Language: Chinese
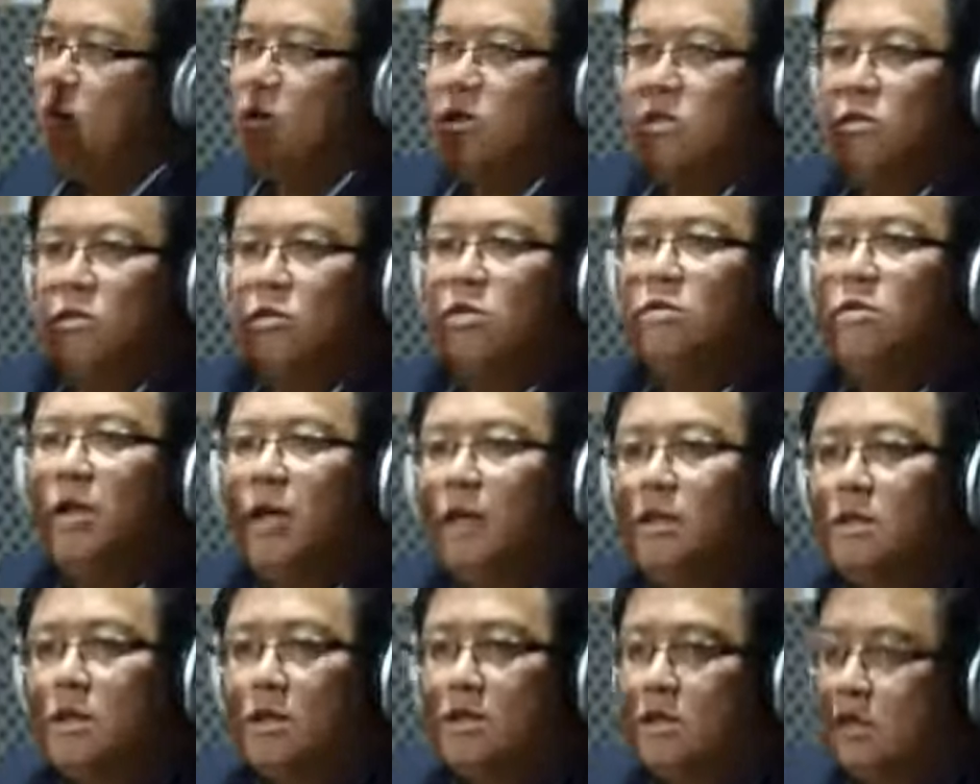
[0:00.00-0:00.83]
我我就
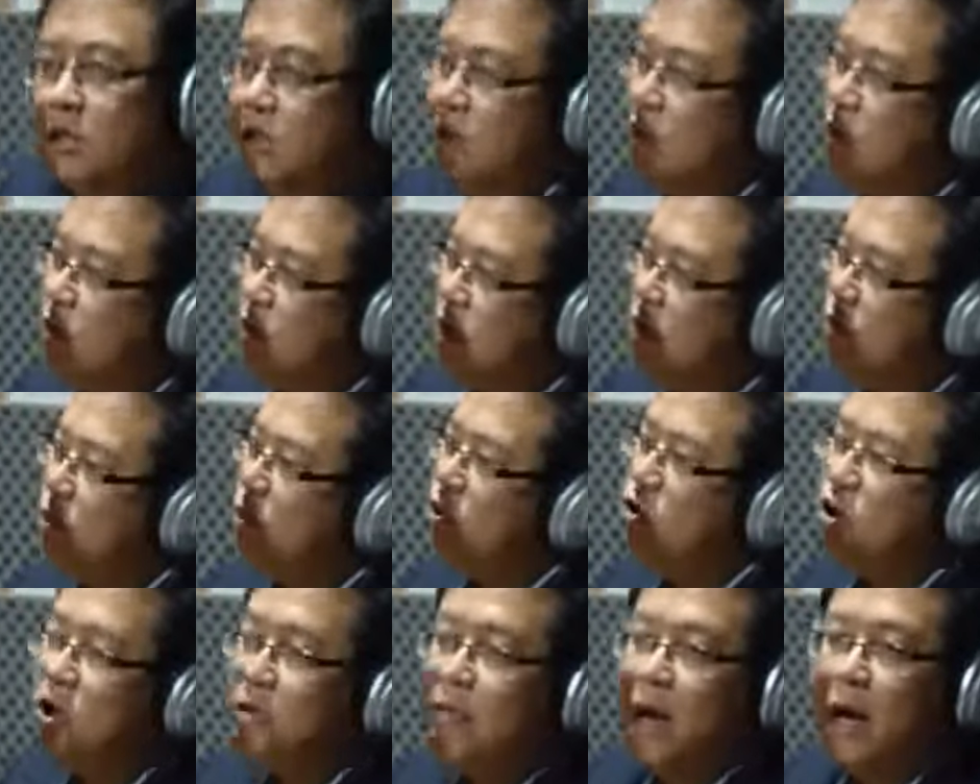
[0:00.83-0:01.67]
来他请到我去我
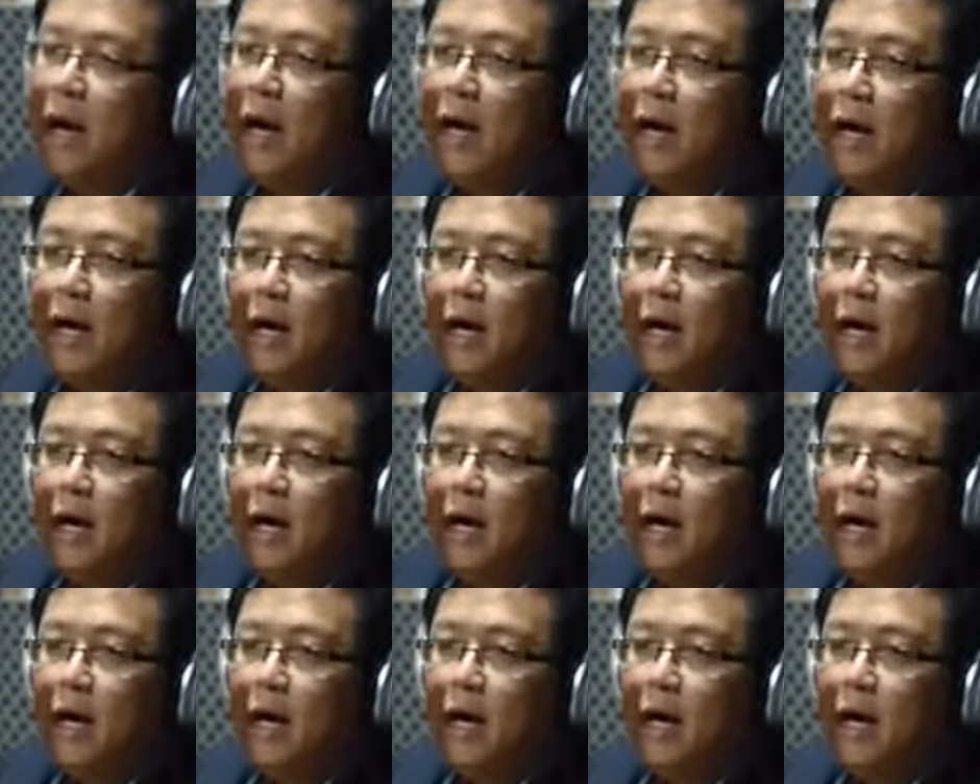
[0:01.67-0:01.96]
就去吧。